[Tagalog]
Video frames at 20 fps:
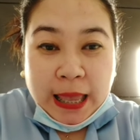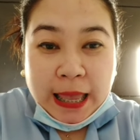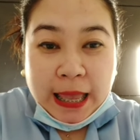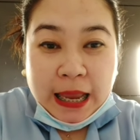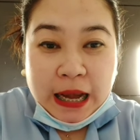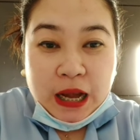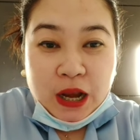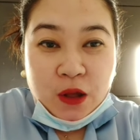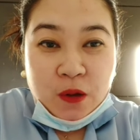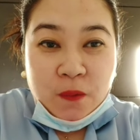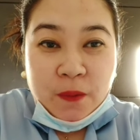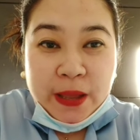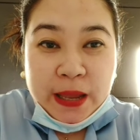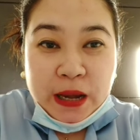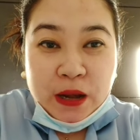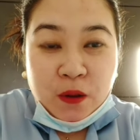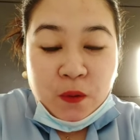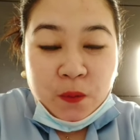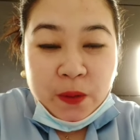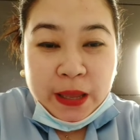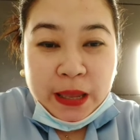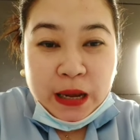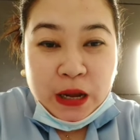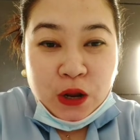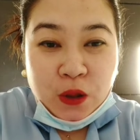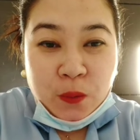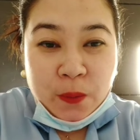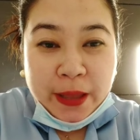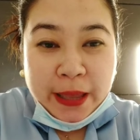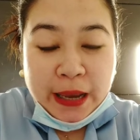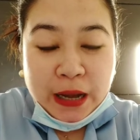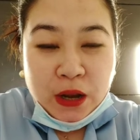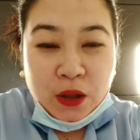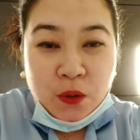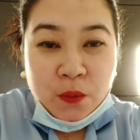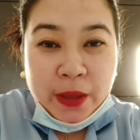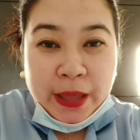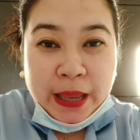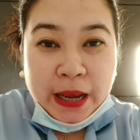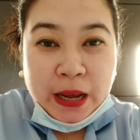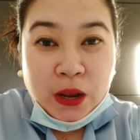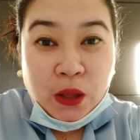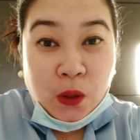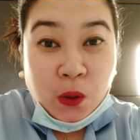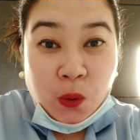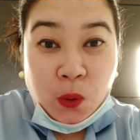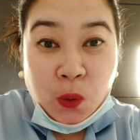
hello, hello, hello, hello, hello. Hello, hello, hello, hello, hello.